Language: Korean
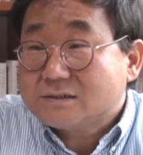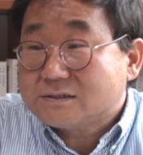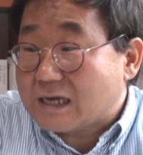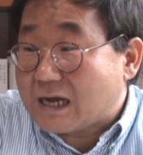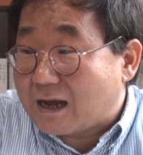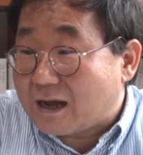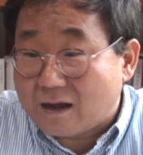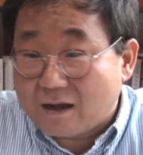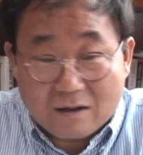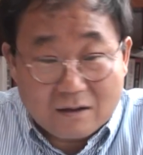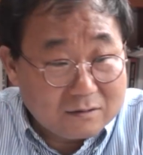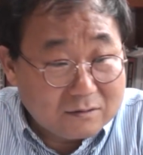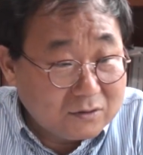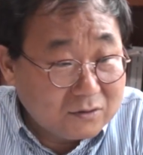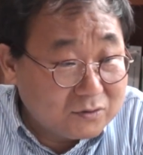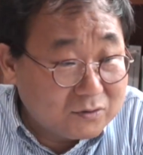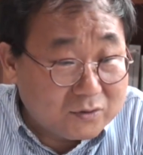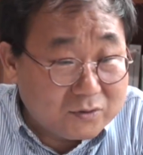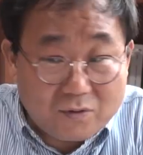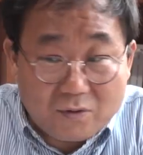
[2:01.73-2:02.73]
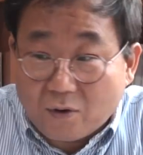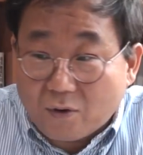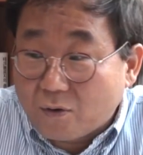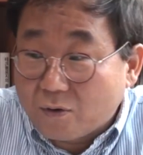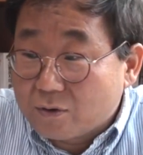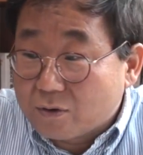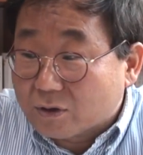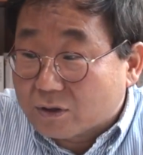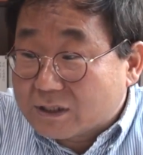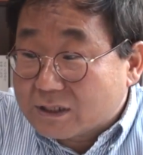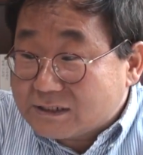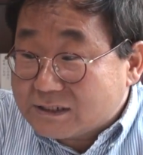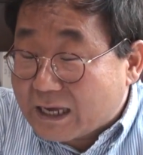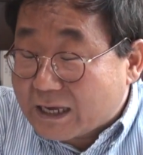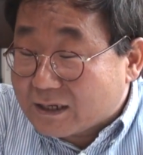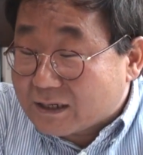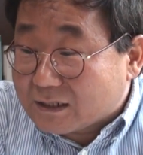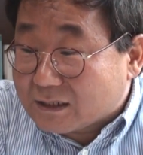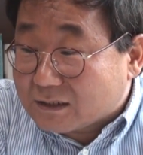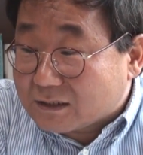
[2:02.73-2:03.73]
자, 그건 그렇고 오늘 어떤
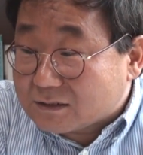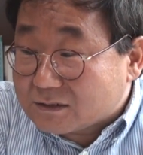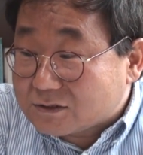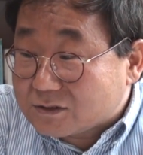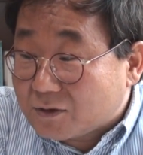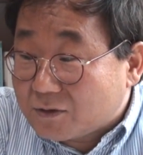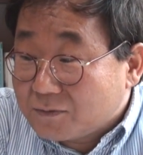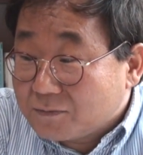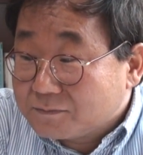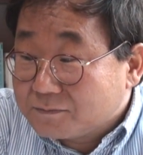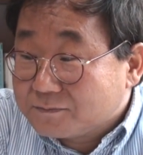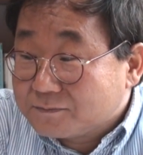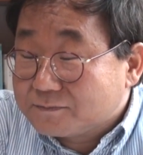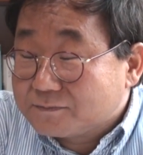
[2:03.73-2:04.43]
사연이죠?